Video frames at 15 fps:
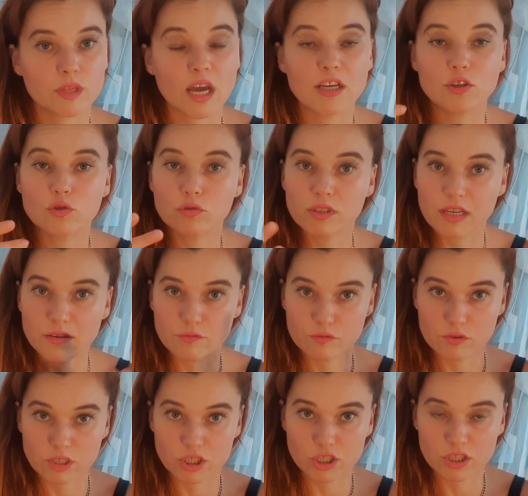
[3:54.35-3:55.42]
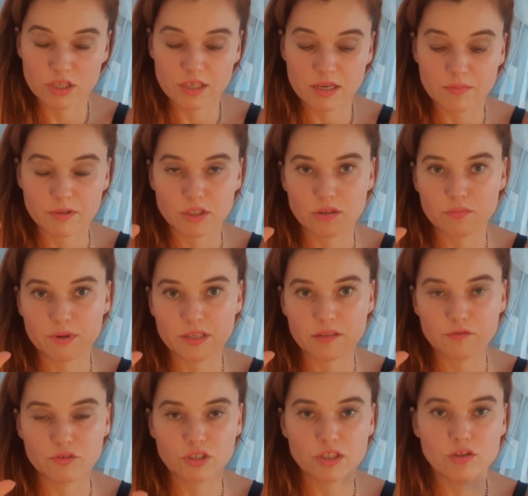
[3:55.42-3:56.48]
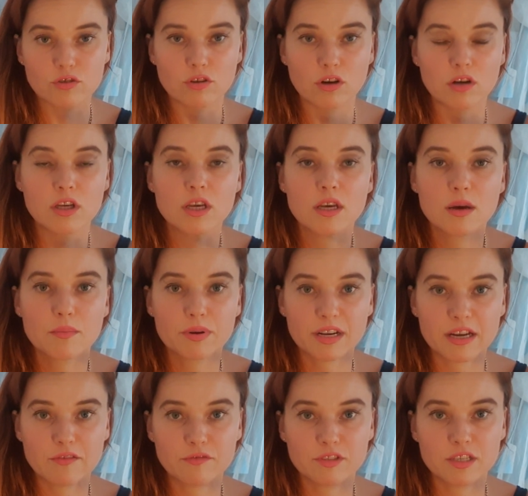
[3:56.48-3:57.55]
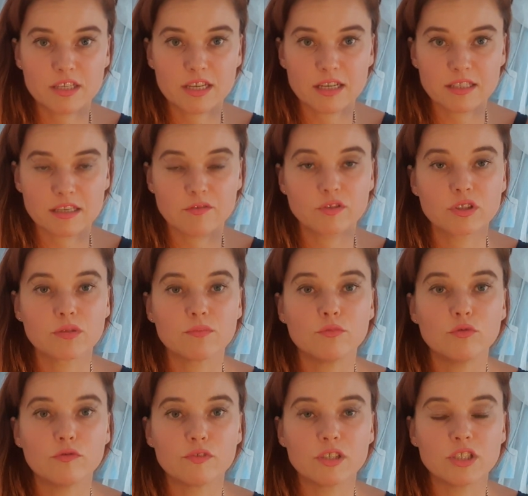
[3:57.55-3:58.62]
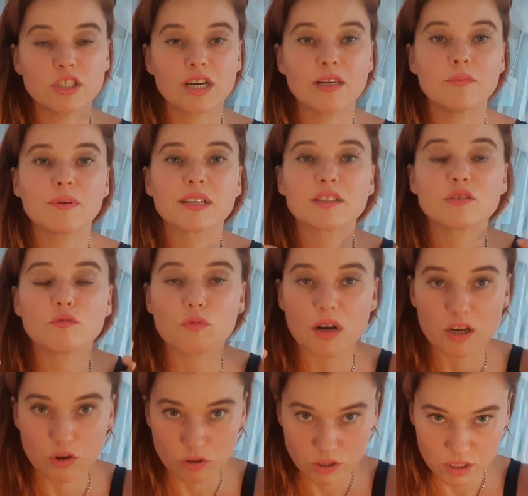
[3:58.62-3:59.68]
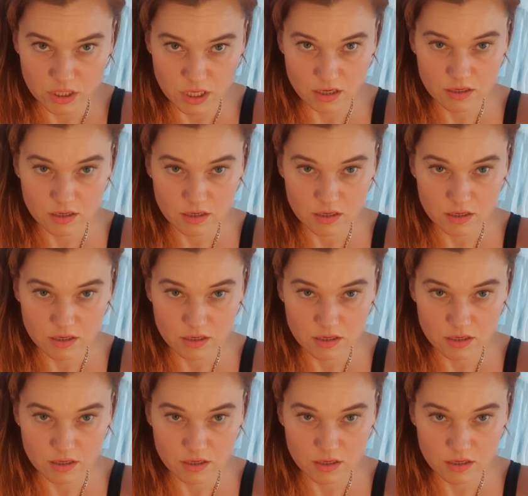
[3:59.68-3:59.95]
I tutaj właśnie ja będę wszystko prawdę, jak zawsze, mówić, ale bardzo łagodnie.